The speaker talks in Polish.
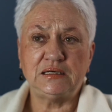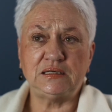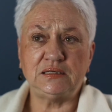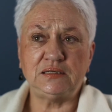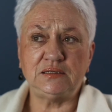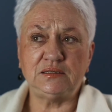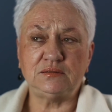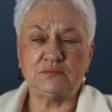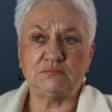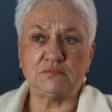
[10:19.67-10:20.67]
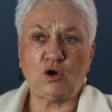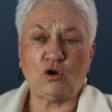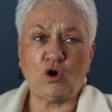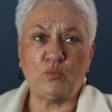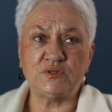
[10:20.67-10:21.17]
e,
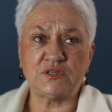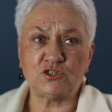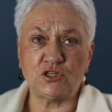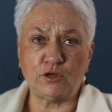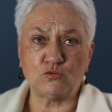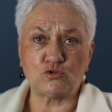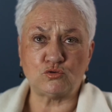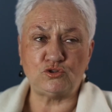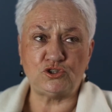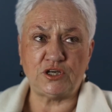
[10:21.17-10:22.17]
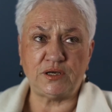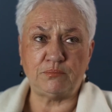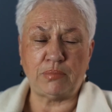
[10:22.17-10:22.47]
choroby zaczynają czuć się